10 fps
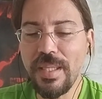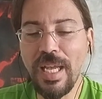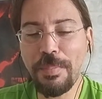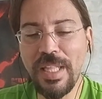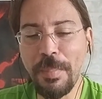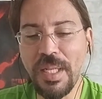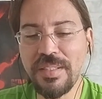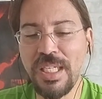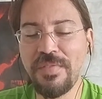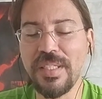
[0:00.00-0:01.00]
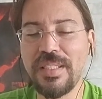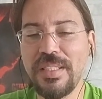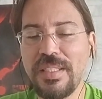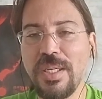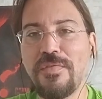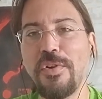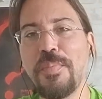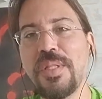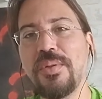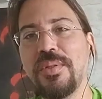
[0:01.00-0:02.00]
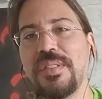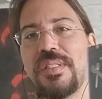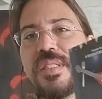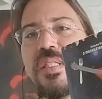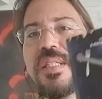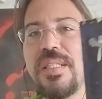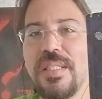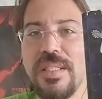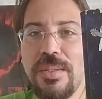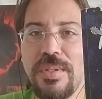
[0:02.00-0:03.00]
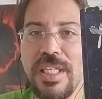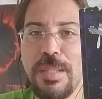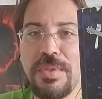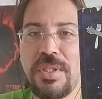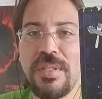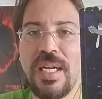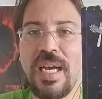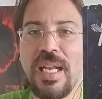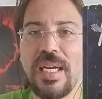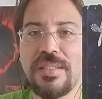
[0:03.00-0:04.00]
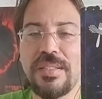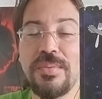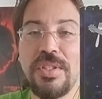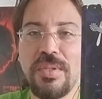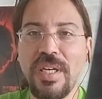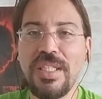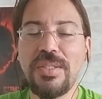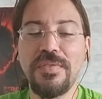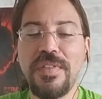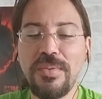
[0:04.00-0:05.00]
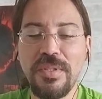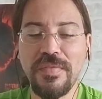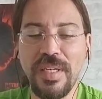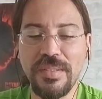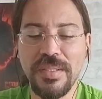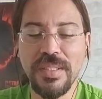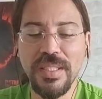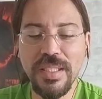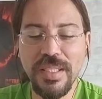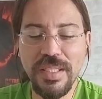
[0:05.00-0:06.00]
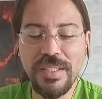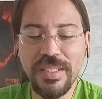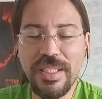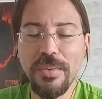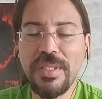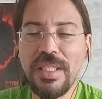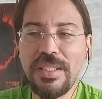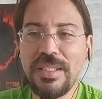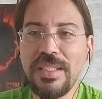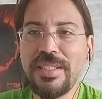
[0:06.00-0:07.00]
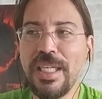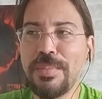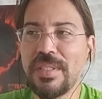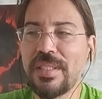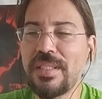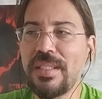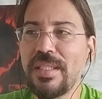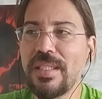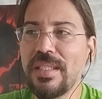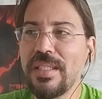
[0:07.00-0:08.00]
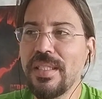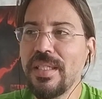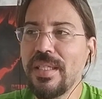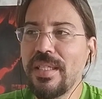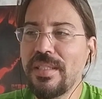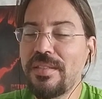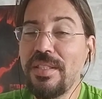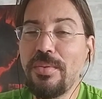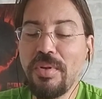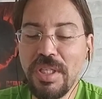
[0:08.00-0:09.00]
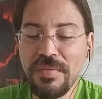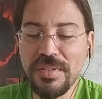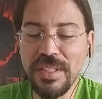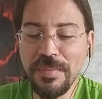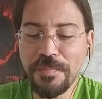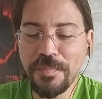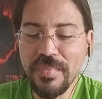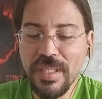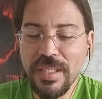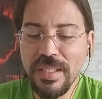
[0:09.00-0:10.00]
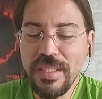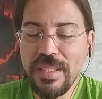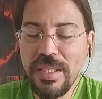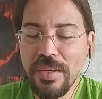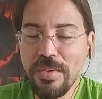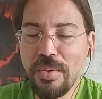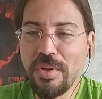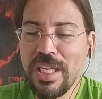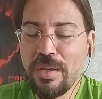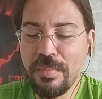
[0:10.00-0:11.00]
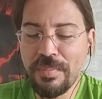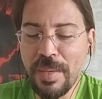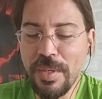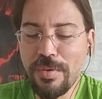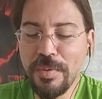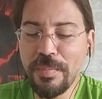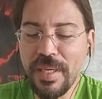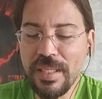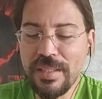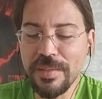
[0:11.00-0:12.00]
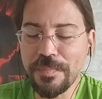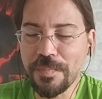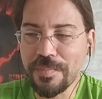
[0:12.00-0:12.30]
rapidamente desse livro aqui, que é o volume 2 do Guia do Mochilo da Galáxia, do restaurante no fim do universo. Isso aqui é um kit que, digamos aqui, cinco livros, né? E eu coloquei para mim como meta,